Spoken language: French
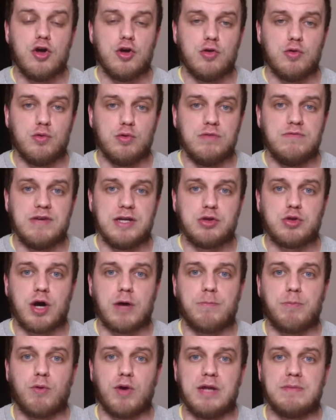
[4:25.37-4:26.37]
Une
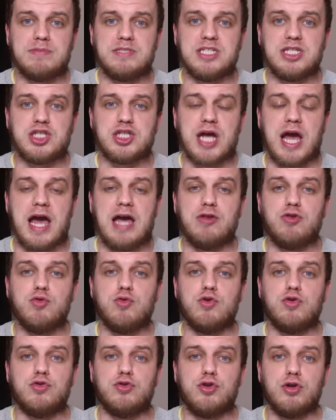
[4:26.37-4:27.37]
victoire pour Leipzig, un
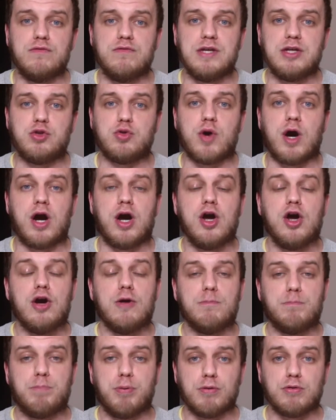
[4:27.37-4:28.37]
nul, deux
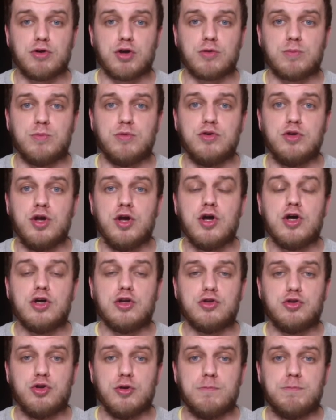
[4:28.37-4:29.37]
victoires pour Dortmund.
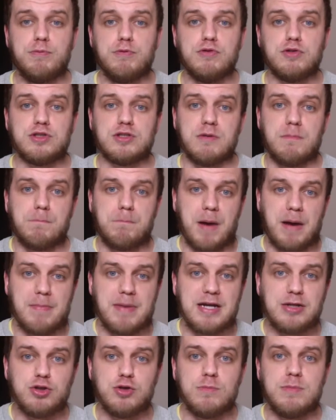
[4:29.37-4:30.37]
De plus, pas
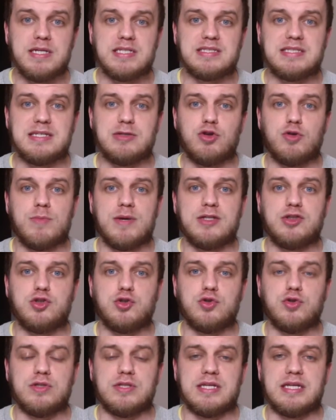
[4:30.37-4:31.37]
mal de blessés de du
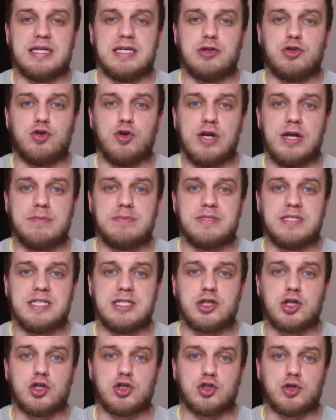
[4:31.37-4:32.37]
côté de
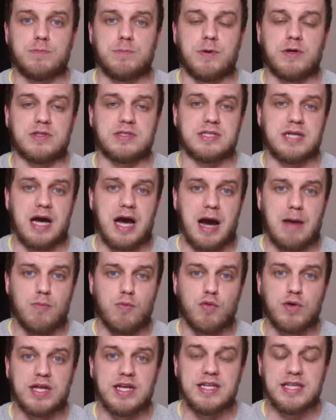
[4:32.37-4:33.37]
Leipzig. Je pense à
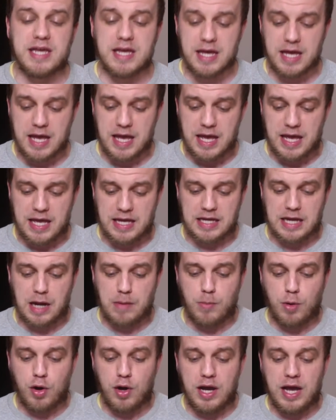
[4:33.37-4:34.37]
Moukelier,
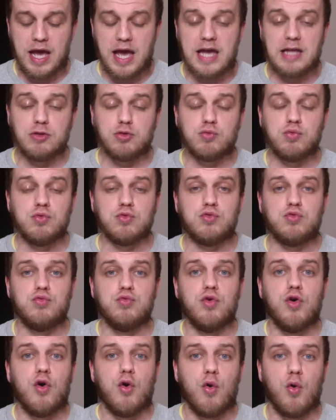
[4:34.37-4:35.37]
également
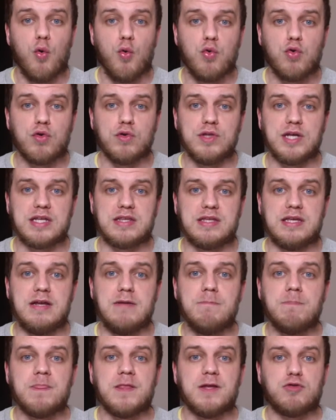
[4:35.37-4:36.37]
Nkunku ou
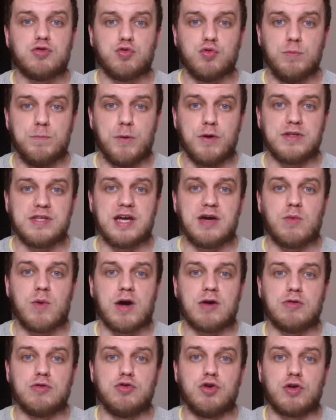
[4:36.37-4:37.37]
Konaté. Tout porte à
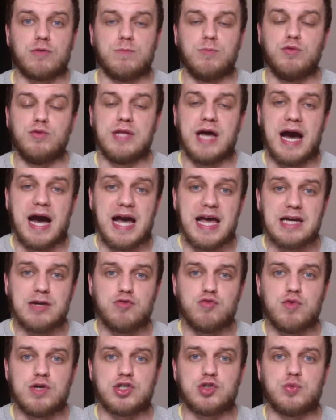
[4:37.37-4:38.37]
croire que Dortmund a un
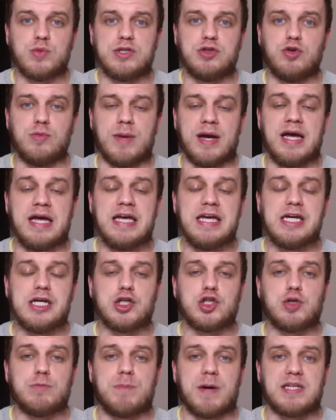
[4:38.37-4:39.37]
coup à jouer demain.
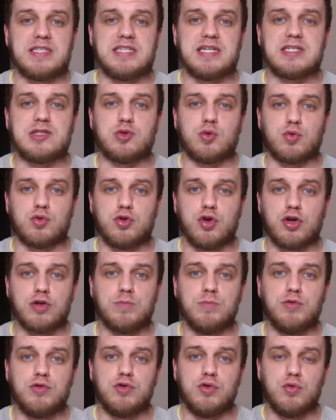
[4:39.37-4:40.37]
Je vais partir sur
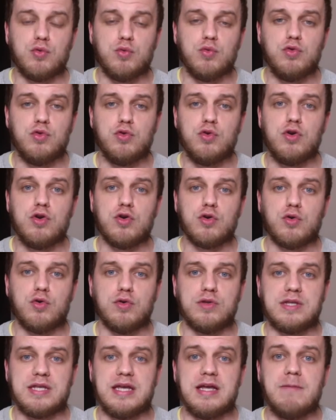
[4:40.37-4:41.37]
Dortmund ou nul,
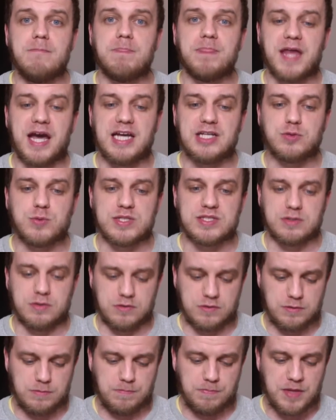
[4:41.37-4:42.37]
côté
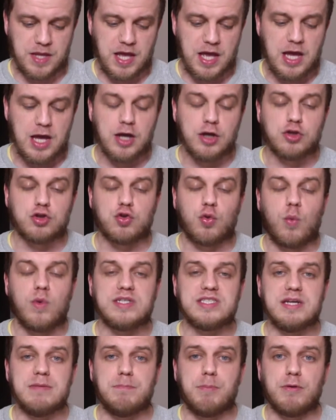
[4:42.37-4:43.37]
1,60.
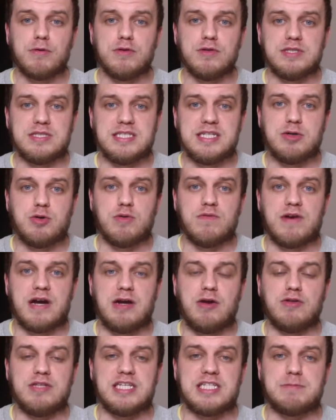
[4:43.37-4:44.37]
Troisième pronostic, on va
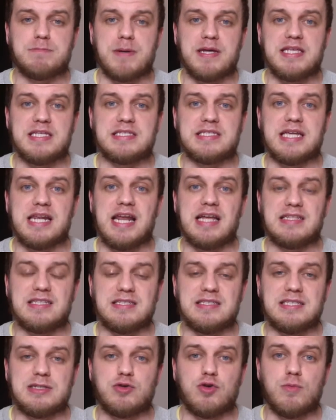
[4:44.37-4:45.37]
aller en Espagne, c'est
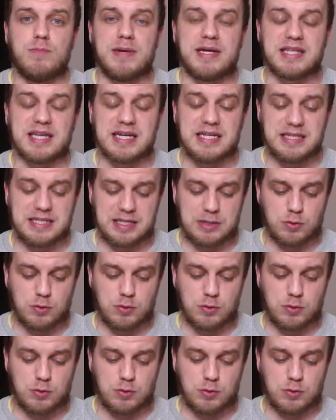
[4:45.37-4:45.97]
l'Atlético Madrid qui